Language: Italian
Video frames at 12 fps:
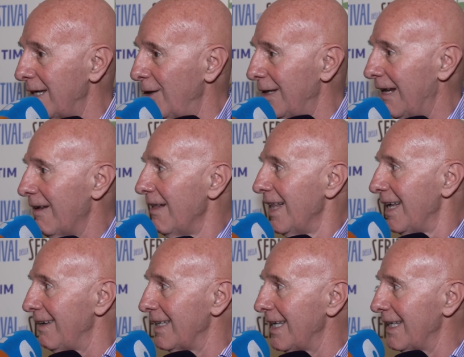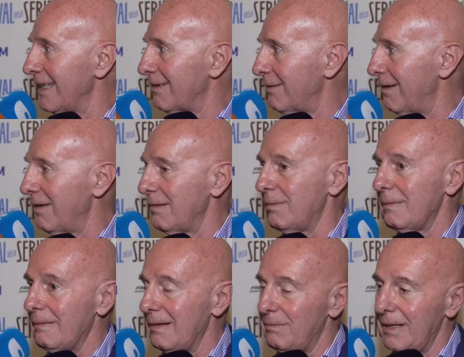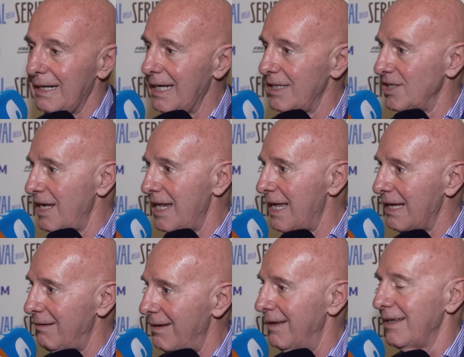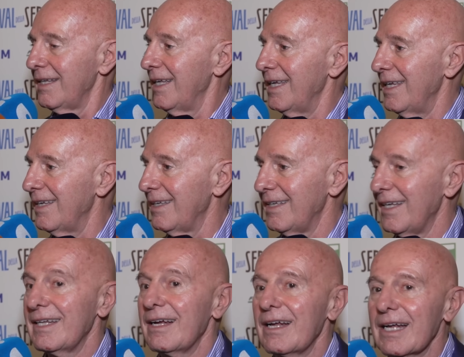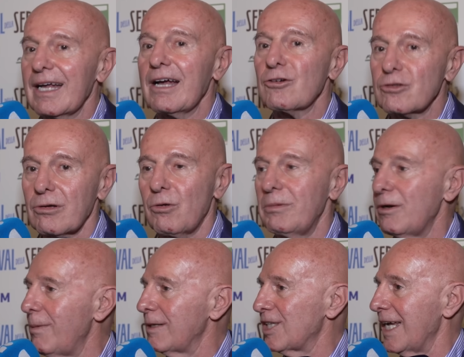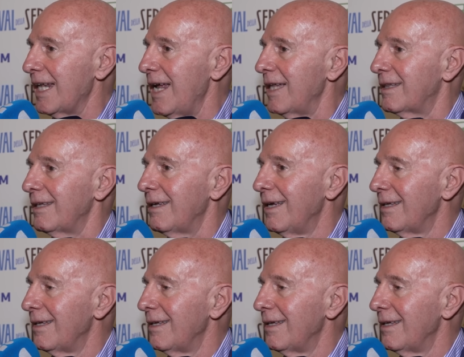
anni, eh, Baresi eh, eh, eh come li ho massacrati.